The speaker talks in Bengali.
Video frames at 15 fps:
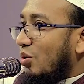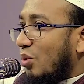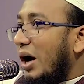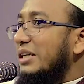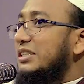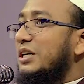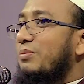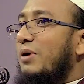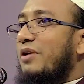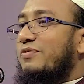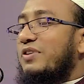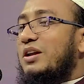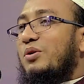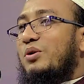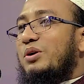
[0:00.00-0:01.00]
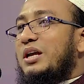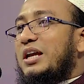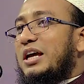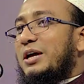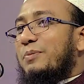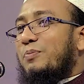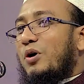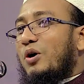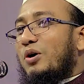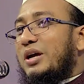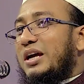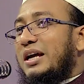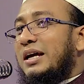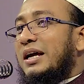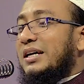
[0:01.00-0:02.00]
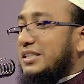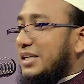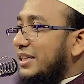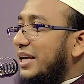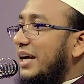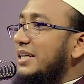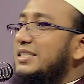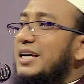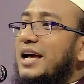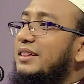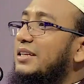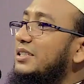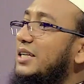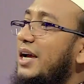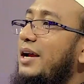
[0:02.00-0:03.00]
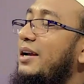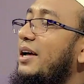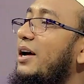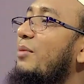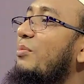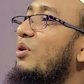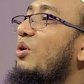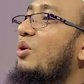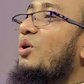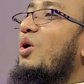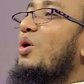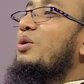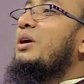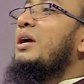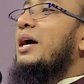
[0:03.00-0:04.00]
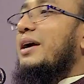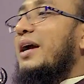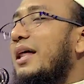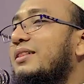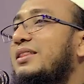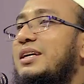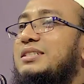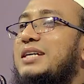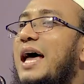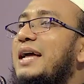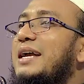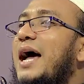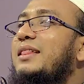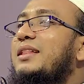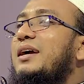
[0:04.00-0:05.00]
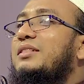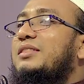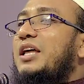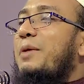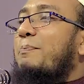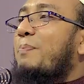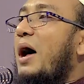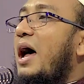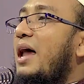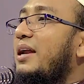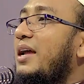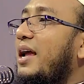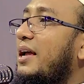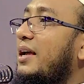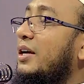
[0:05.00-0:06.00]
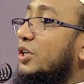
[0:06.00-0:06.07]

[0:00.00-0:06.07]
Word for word: ওয়াজে মাহফিল হইলে পরে সেথায় যাইতে চায় না মন রাত্রি জায়গা দেখতে পারে